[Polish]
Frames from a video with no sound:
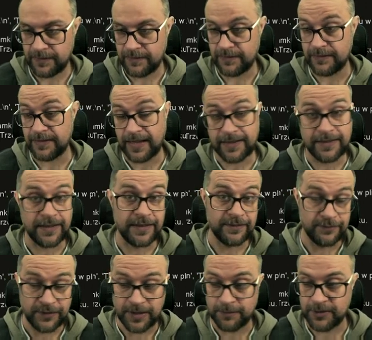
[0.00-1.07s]
dane
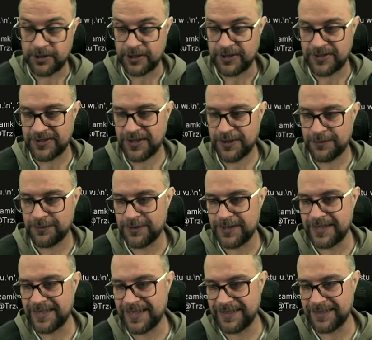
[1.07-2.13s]
wiemy, że istnieją i
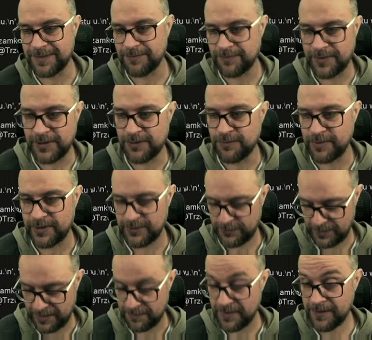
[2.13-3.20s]
na tym pliku
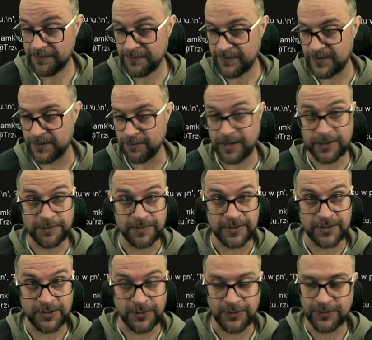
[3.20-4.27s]
pracujemy. Zobaczmy,
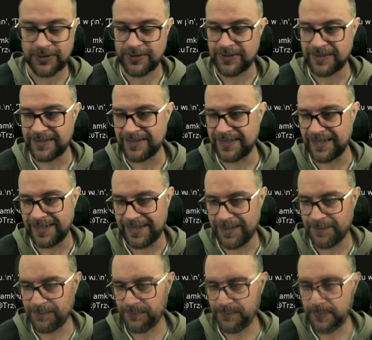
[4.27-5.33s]
co dalej.
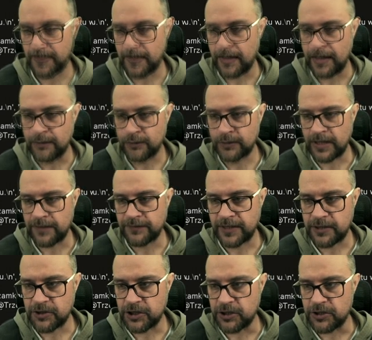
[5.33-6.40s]
A tutaj w
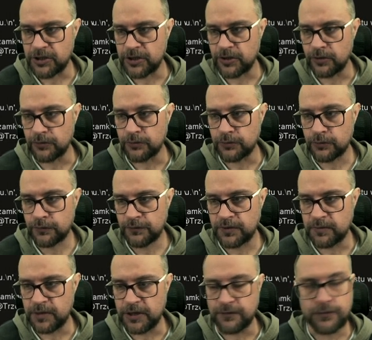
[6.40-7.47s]
tej części kodu, w
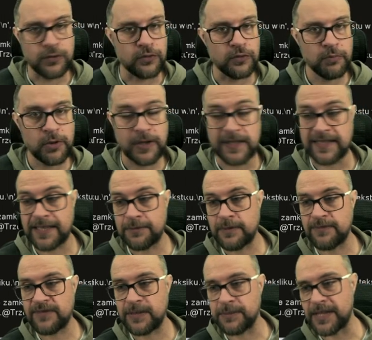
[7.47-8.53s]
tym ifku,
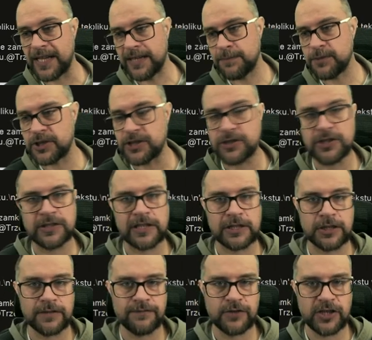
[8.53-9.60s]
pokazałem Wam, jak
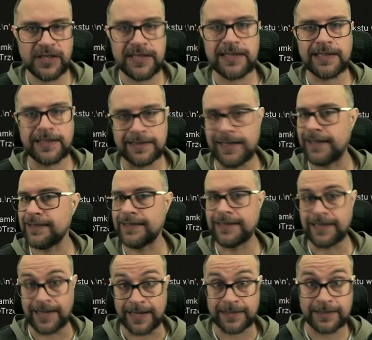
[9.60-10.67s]
przeczytać wszystkie dane
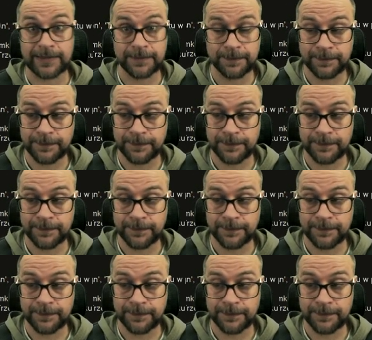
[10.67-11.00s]
na raz.